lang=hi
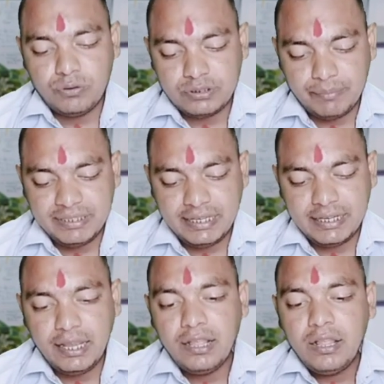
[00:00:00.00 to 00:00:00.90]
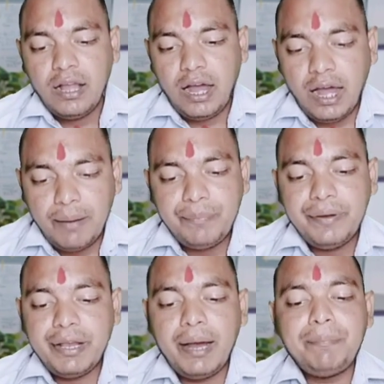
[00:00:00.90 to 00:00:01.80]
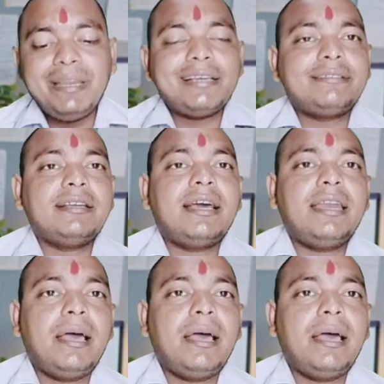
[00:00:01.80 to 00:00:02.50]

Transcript: को समझ आ गया अब अप्लीकेशन का